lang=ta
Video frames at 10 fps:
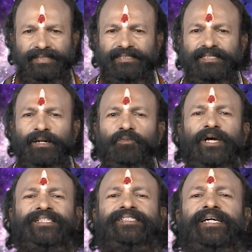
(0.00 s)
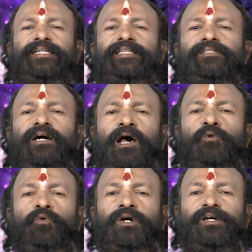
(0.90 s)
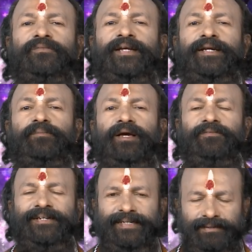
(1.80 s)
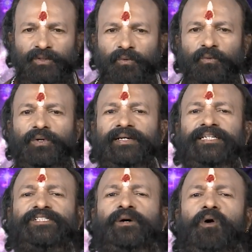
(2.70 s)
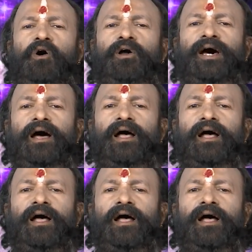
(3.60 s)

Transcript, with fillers: எந்த முயற்சி எடுத்திருந்தாலும் உங்களுக்கு வெற்றி மேல் வெற்றி உங்களுக்கு அதிர்ஷ்டமான